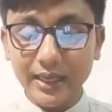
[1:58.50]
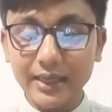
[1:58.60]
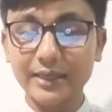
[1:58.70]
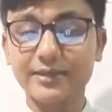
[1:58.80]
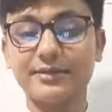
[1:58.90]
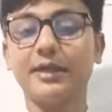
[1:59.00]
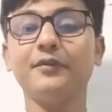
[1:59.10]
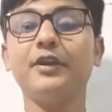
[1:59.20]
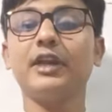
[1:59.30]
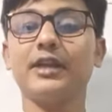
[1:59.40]
এর একটা
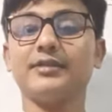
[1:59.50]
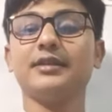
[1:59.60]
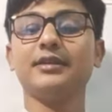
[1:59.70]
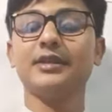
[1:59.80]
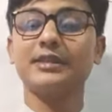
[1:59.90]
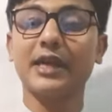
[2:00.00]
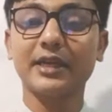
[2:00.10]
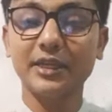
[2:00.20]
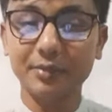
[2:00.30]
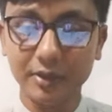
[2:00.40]
সার্টিফিকেট আছে সে
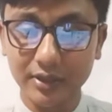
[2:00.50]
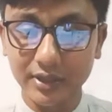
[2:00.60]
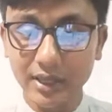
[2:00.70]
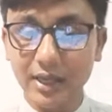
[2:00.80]
চাকরি পাওয়ার